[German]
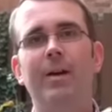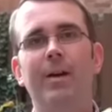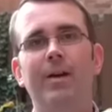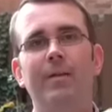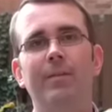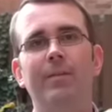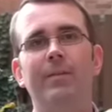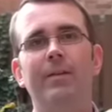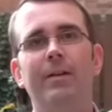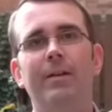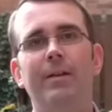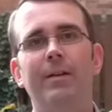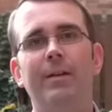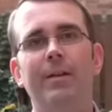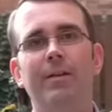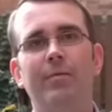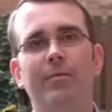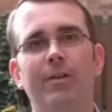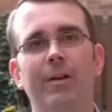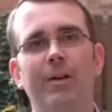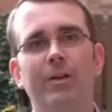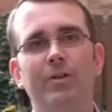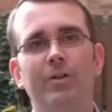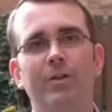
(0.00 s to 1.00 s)
einen Teil der
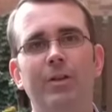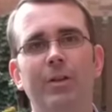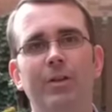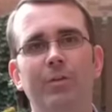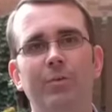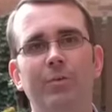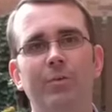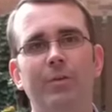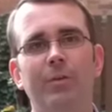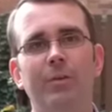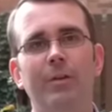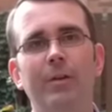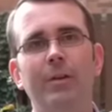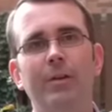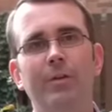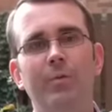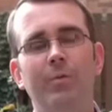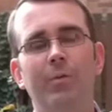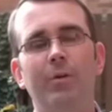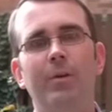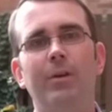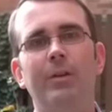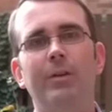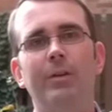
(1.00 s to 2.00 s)
Veranstaltung
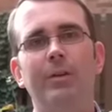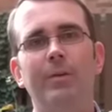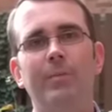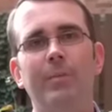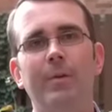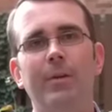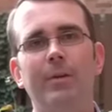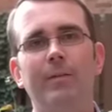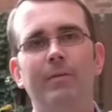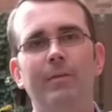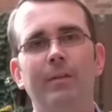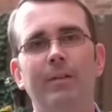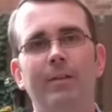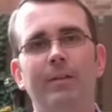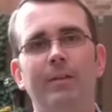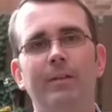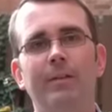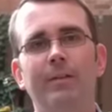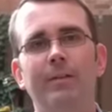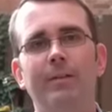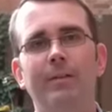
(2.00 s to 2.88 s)
deutlich gemacht werden.